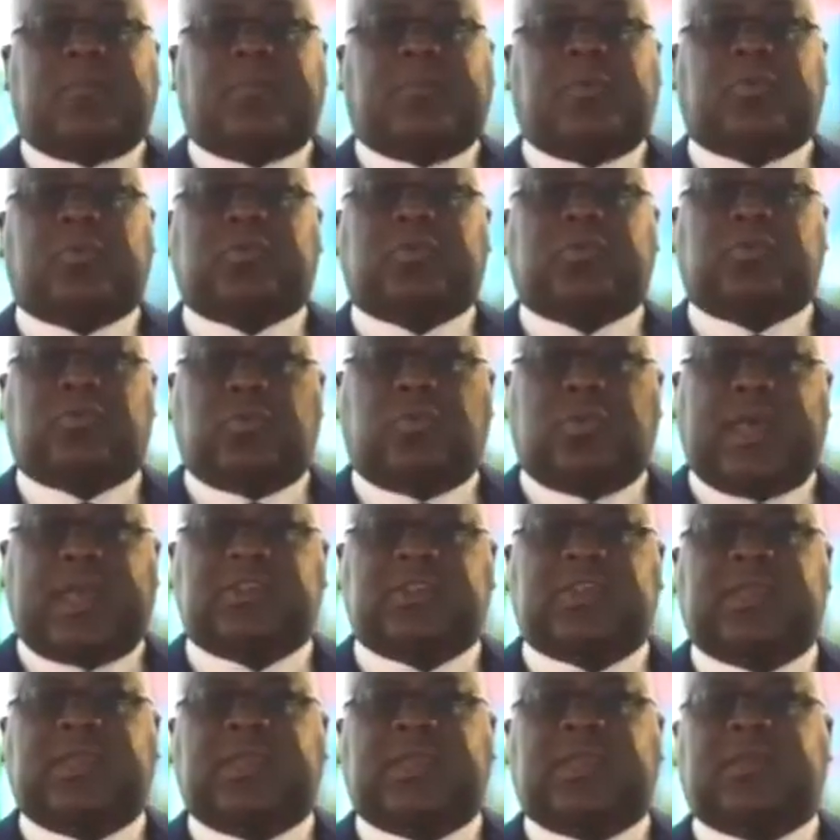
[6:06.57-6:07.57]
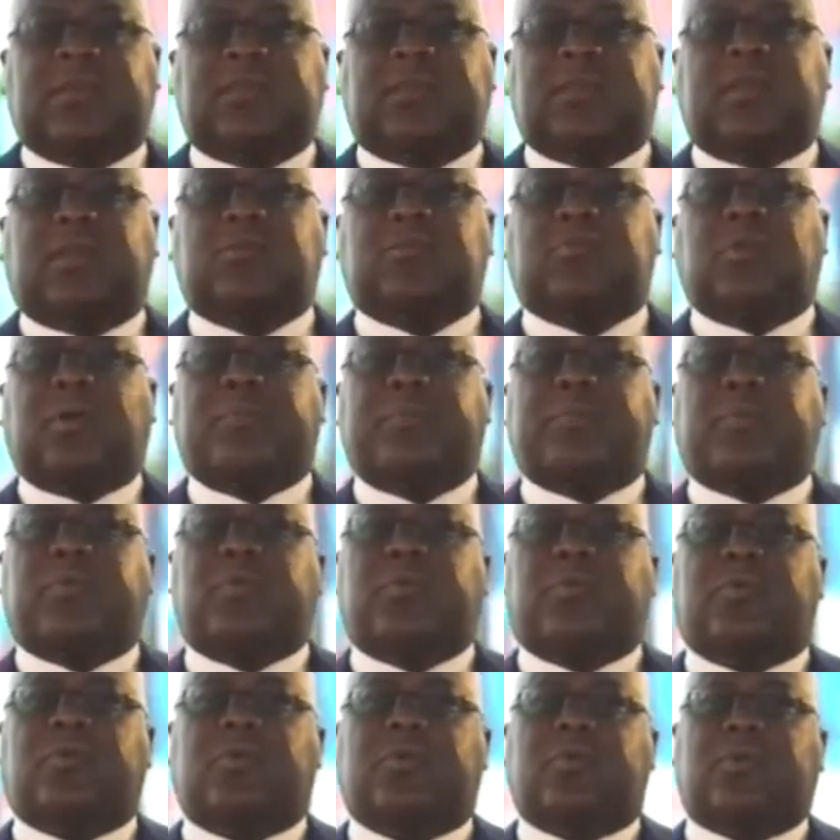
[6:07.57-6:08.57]
pour soulager, tant soit
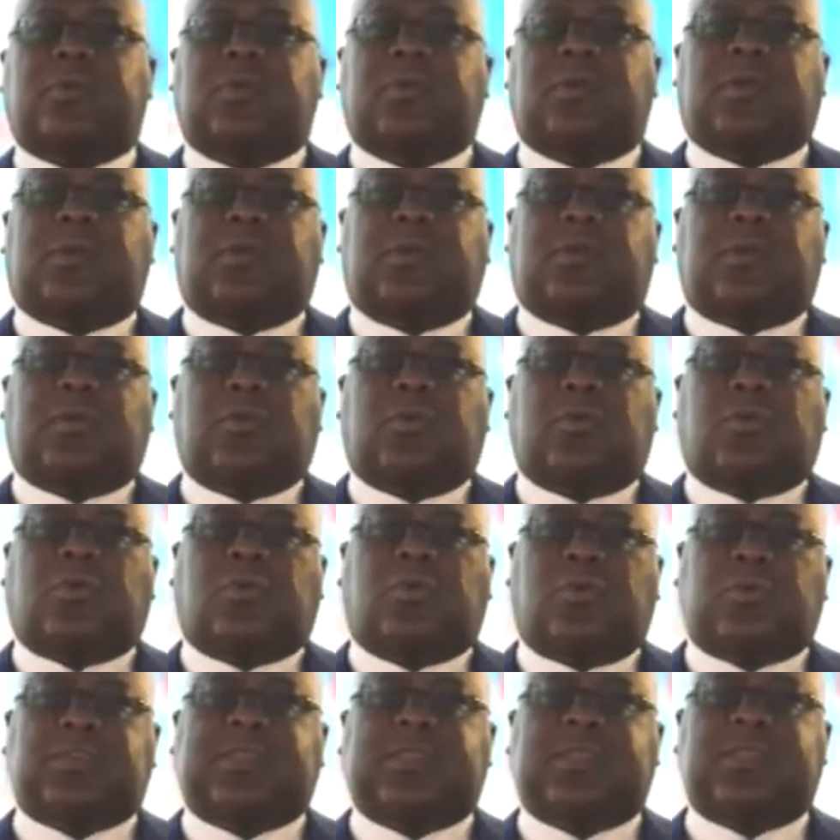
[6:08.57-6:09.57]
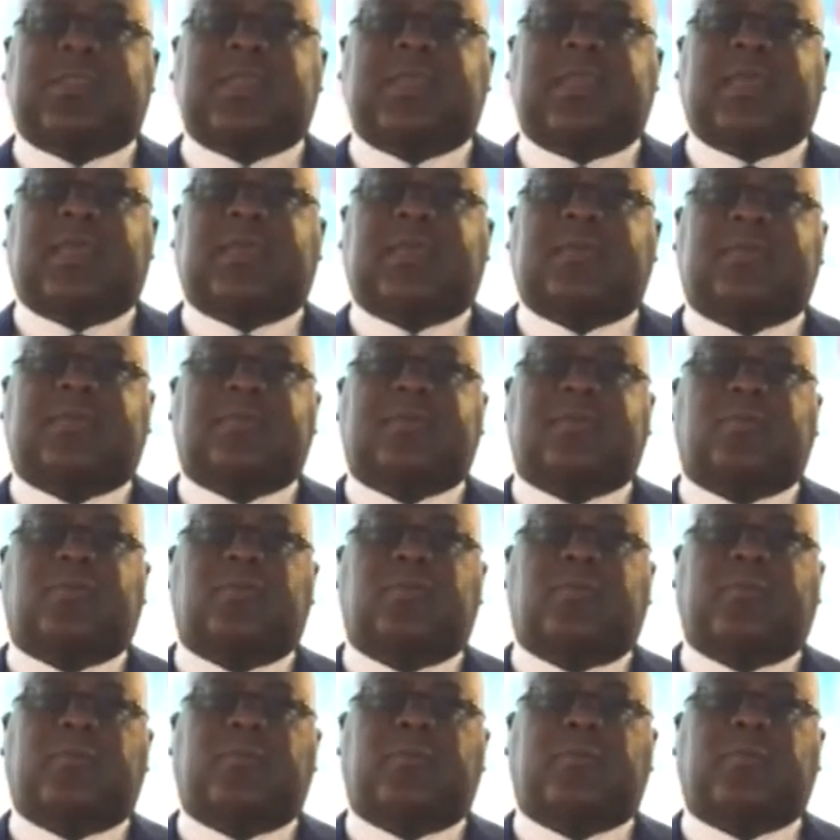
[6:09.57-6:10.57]
peu, le quotidien de
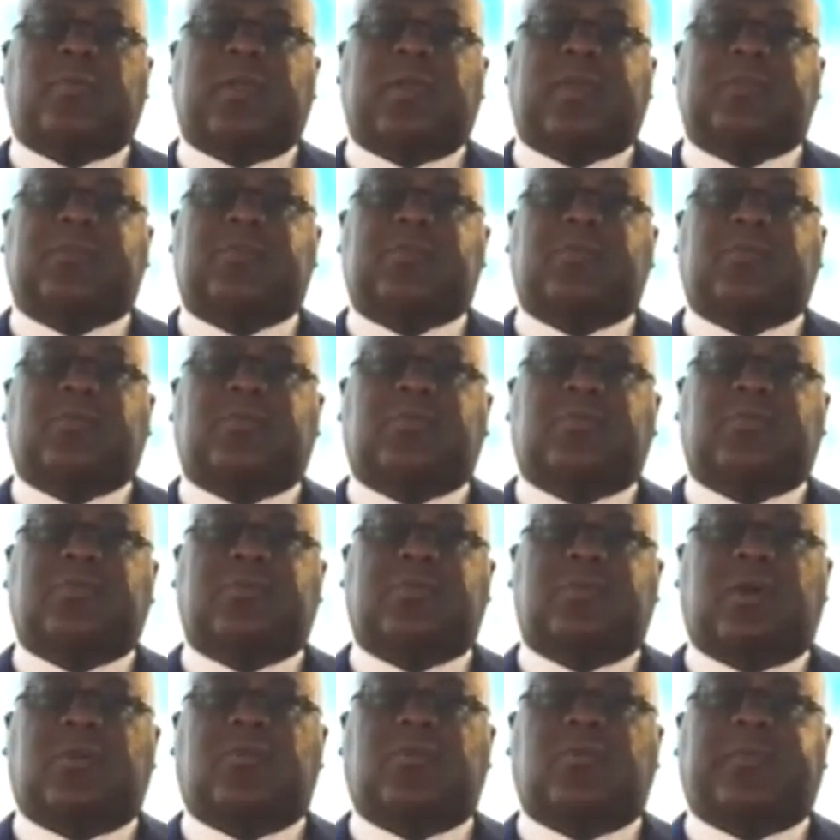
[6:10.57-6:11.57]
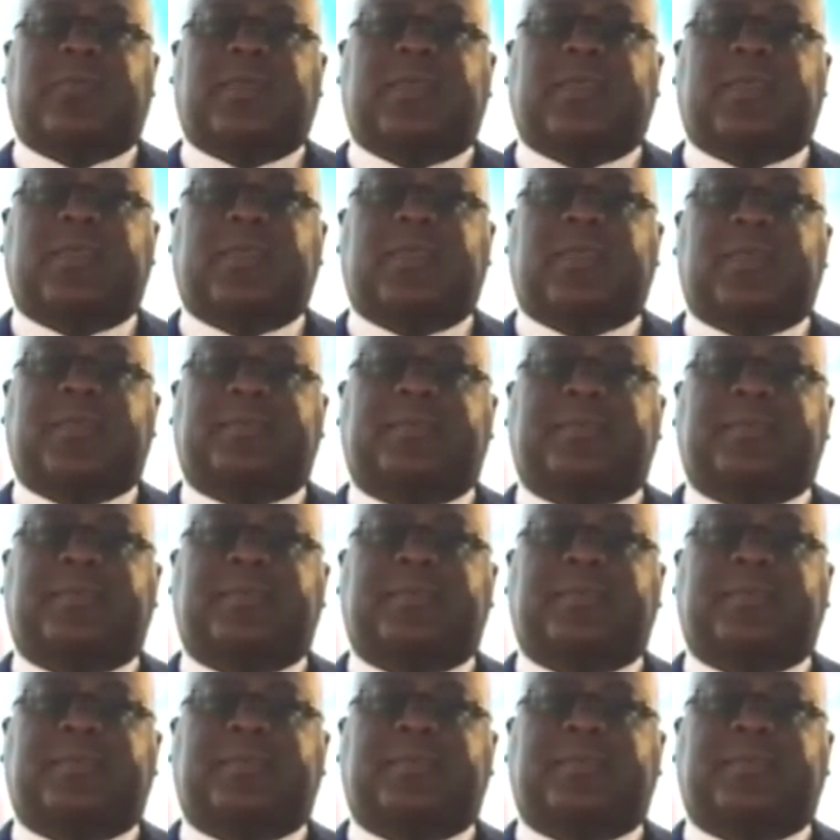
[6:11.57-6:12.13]
nos populations dans le pays.